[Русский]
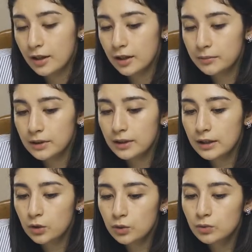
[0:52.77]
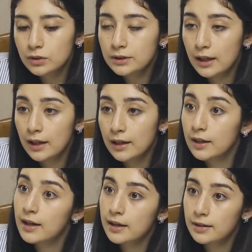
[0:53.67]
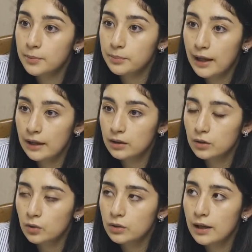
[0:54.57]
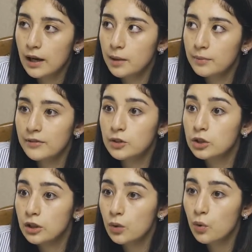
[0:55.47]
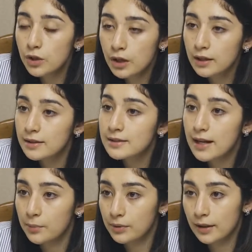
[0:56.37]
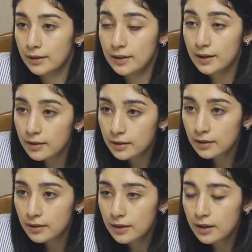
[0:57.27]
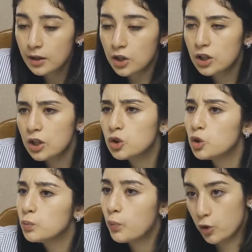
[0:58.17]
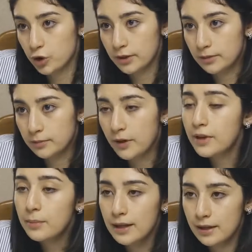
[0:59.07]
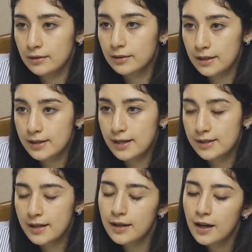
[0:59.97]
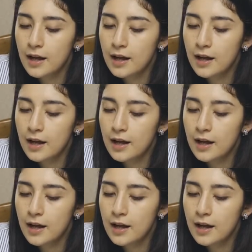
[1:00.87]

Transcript: Именно наткнулась на кохлярный имплант. Но так как мне в 4 годика нельзя было это делать, решили чуть позже, повременить, так сказать.